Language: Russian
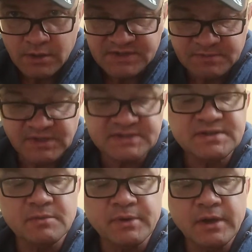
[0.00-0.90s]
17
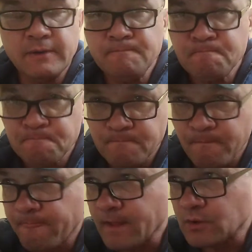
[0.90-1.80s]
апреля,
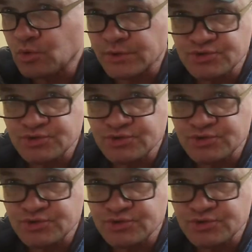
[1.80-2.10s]
город